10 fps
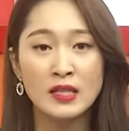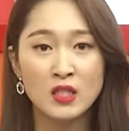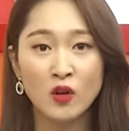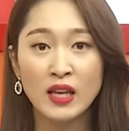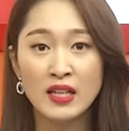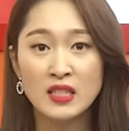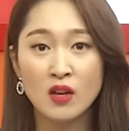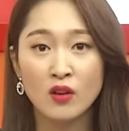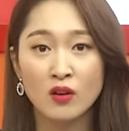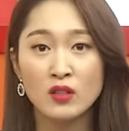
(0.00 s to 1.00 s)
청약
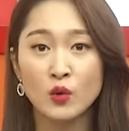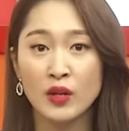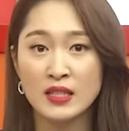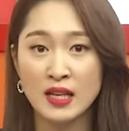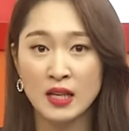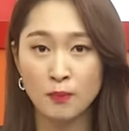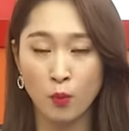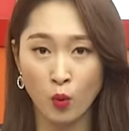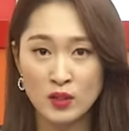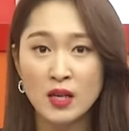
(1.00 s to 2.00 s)
자격을 굉장히
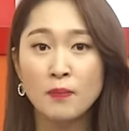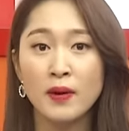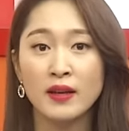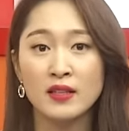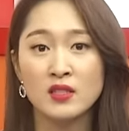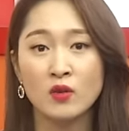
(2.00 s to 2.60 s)
복잡하게